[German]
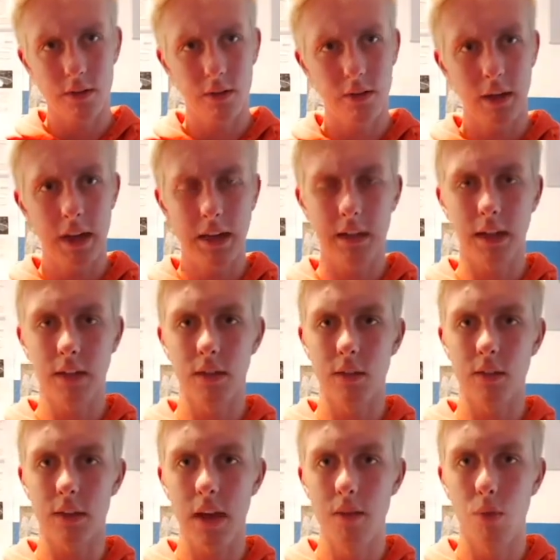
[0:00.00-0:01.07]
sind eigentlich recht
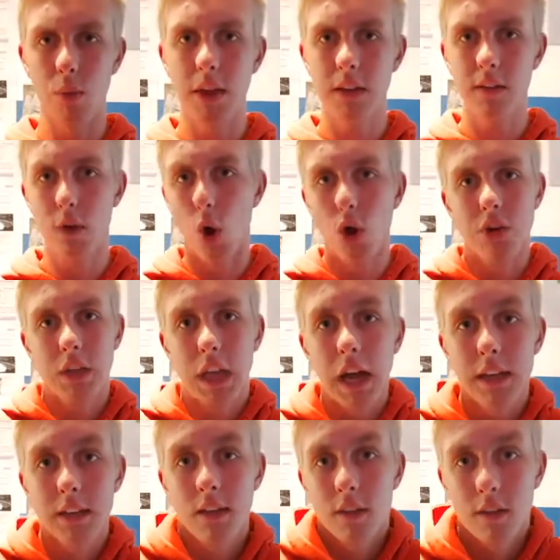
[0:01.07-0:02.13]
gestylt, wobei ich sie heute gar
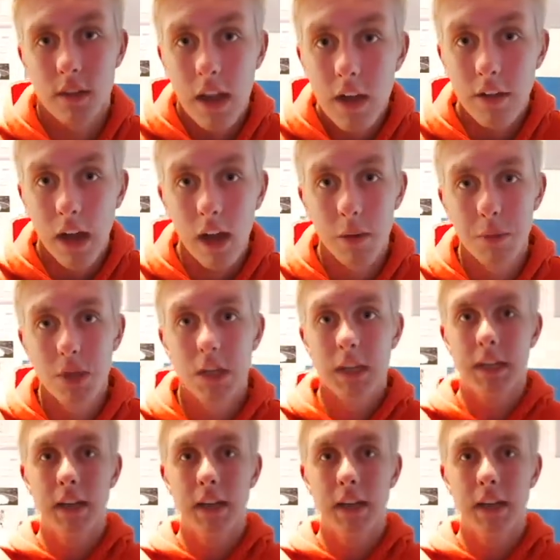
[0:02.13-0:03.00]
nicht gestylt habe.